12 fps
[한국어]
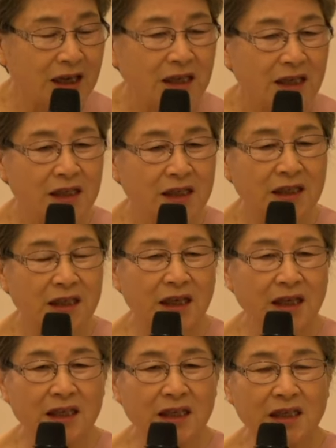
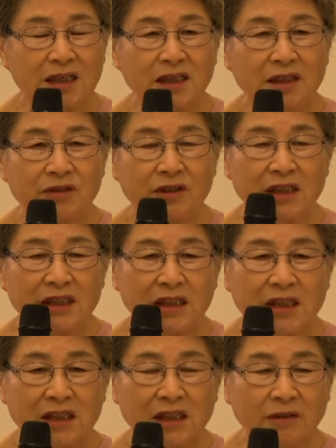그러니까 이 지구의
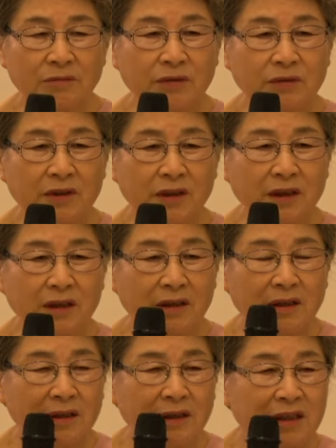시작부터
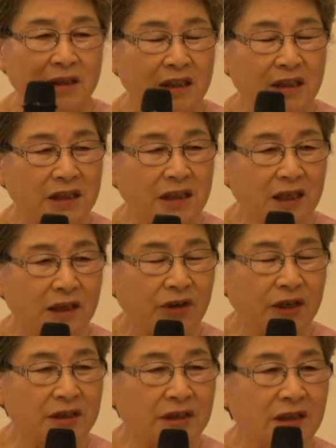역사
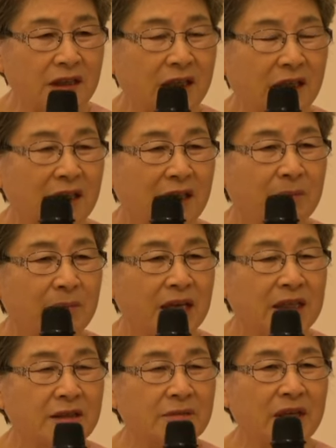과정의
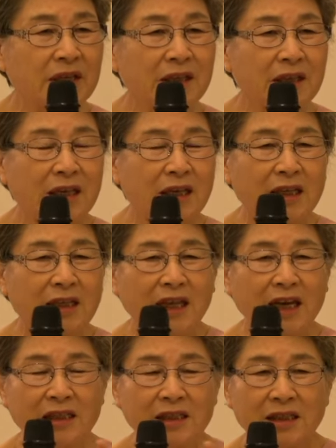마지막에
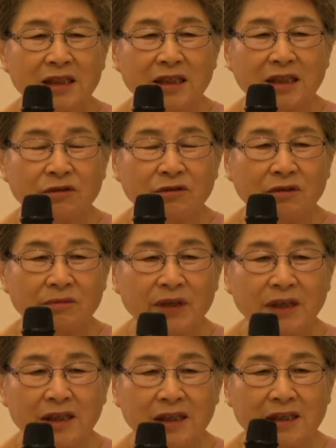다시
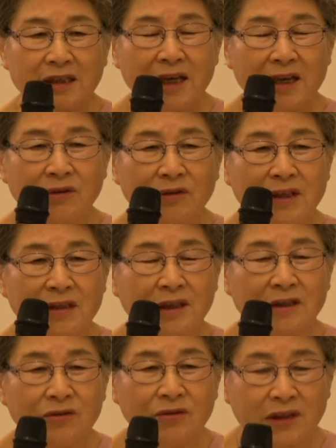구원받아 새롭게
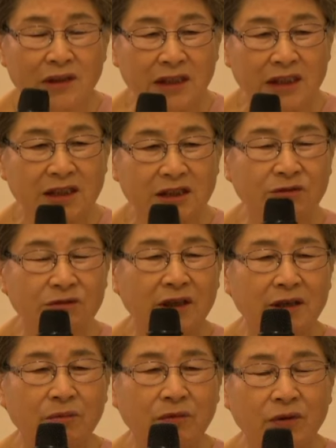창조될 이
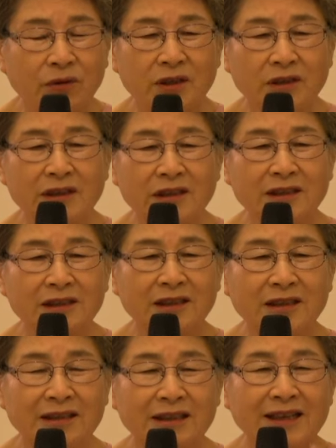지구의 모든
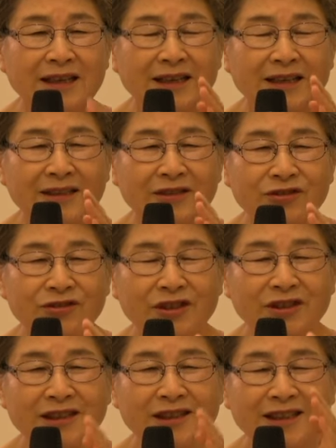역사는
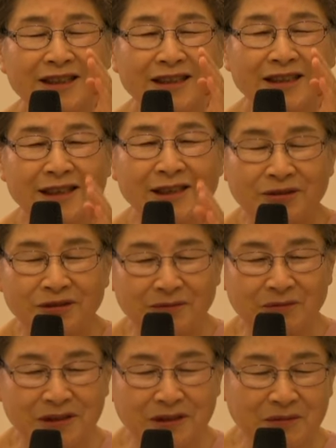주인이
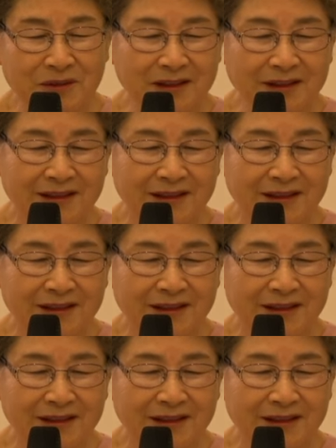예수님이십니다.